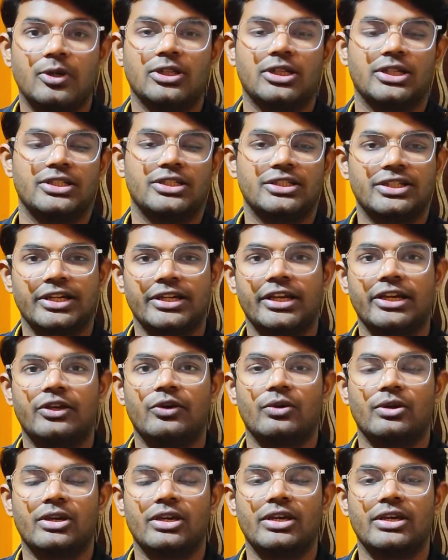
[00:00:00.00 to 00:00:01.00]
बहुत अच्छी चाहिए
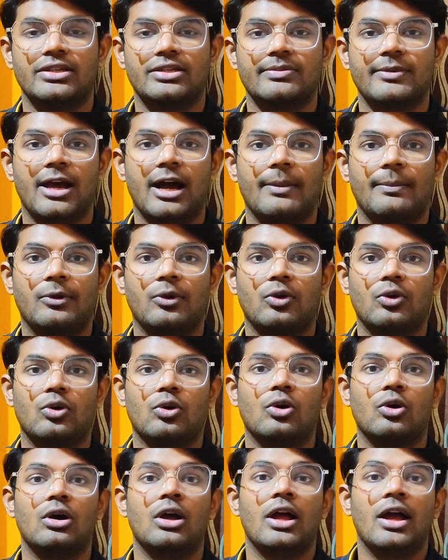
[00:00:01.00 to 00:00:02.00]
क्योंकि इसमें आप लोगों
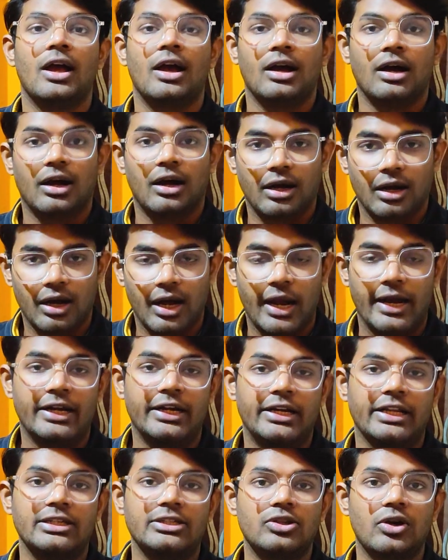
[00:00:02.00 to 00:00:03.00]
को
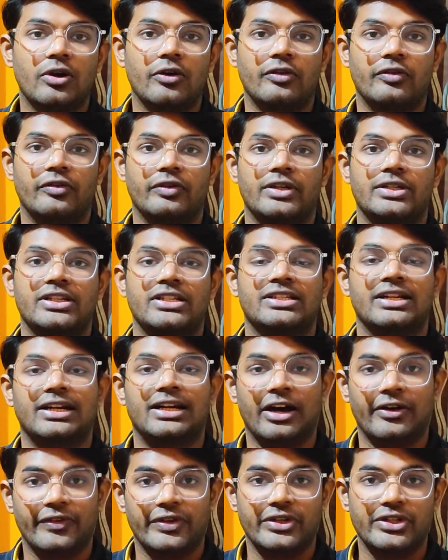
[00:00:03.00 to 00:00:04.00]
एडिटिंग uh, सॉफ्टवेयर जैसे
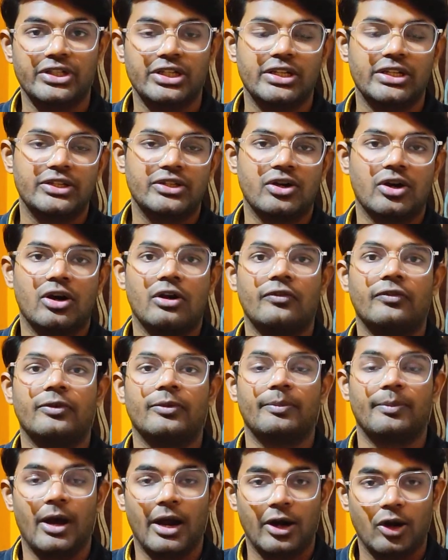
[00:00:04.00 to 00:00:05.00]
डावेंजी
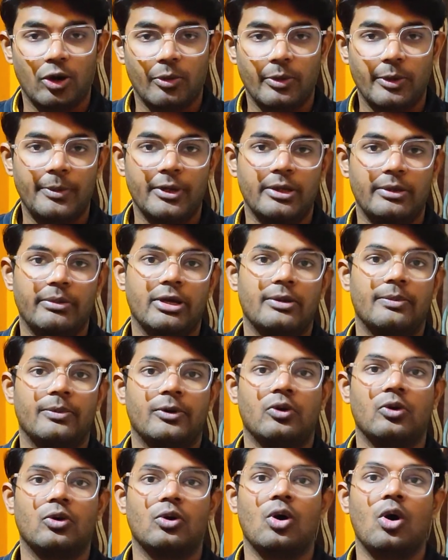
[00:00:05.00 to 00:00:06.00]
रिसॉल्व एडोबी प्रीमियर
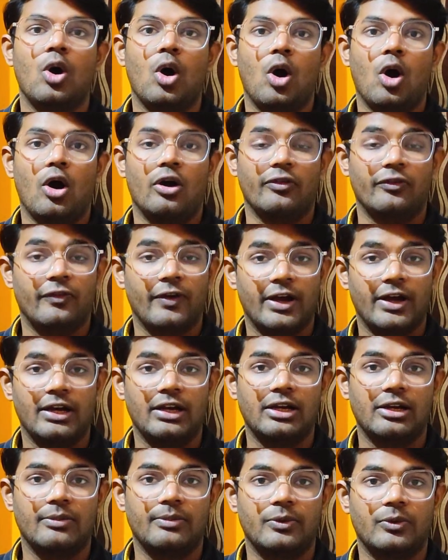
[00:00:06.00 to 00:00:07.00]
प्रो और
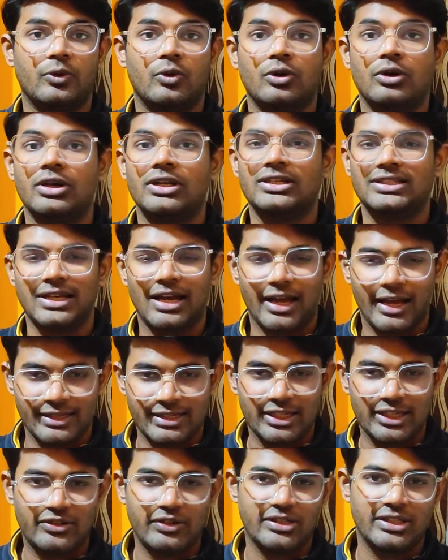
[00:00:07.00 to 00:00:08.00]
फाइनल कट प्रो
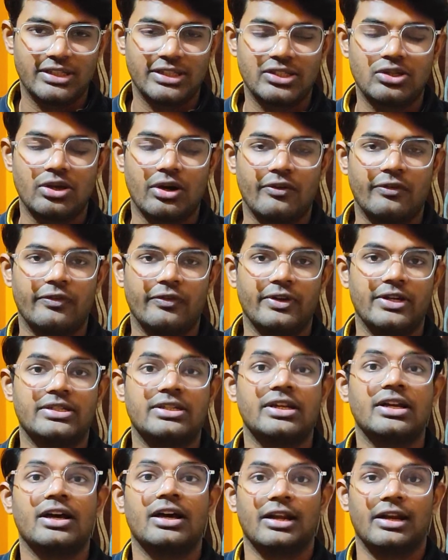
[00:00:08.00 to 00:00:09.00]
एसेट्रा जैसे
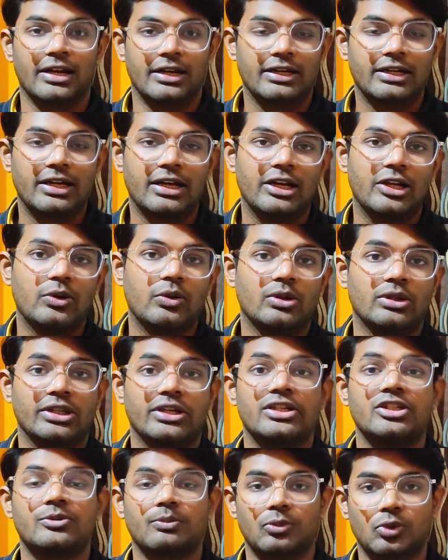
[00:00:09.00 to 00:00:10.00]
सॉफ्टवेयर रन करने होते
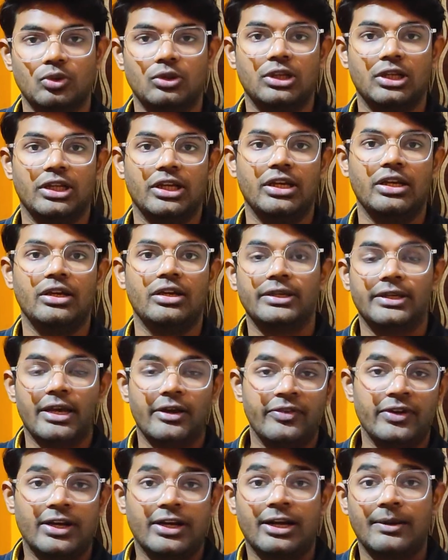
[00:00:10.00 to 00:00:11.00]
हैं स्मूथली
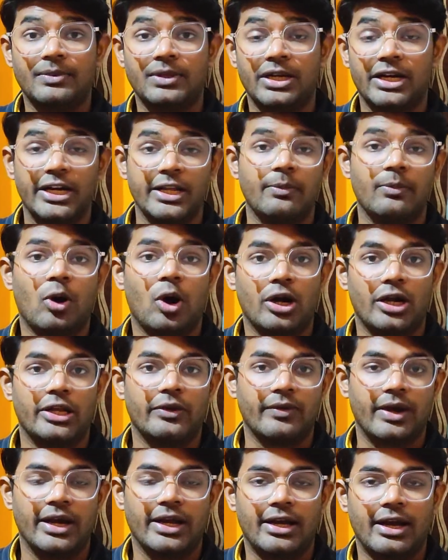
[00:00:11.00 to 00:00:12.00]
या फिर अगर आप थ्री
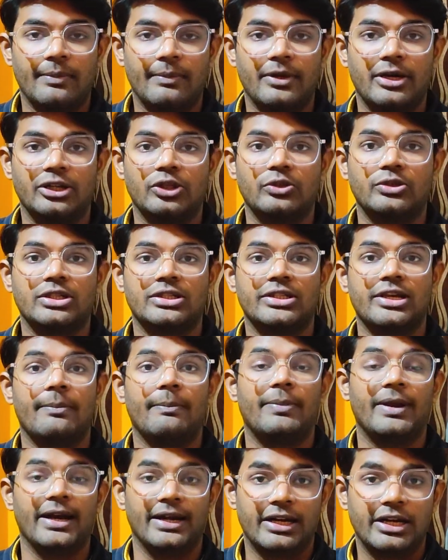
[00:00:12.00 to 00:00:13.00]
मॉडलिंग वाले काम करते हो जैसे
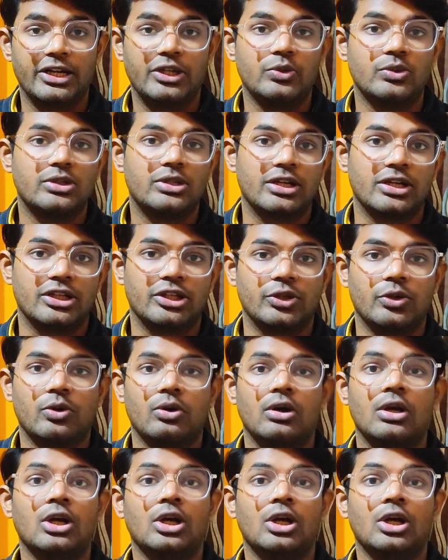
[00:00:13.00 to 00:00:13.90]
आप ब्लेंडर यूज करते हो